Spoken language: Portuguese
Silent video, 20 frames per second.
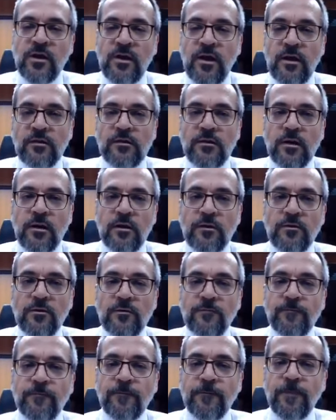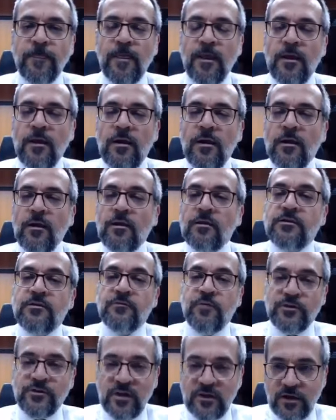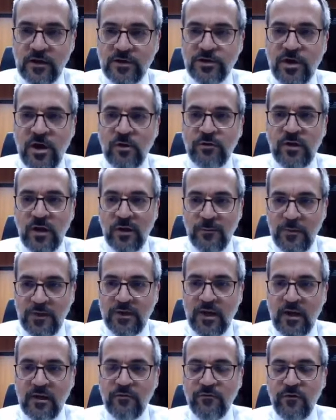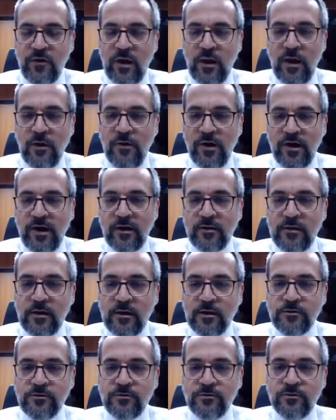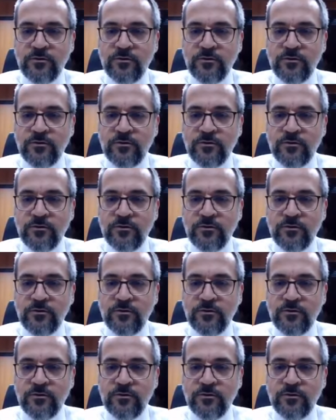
Permito. Se você deixar eu terminar de falar, eu agradeço.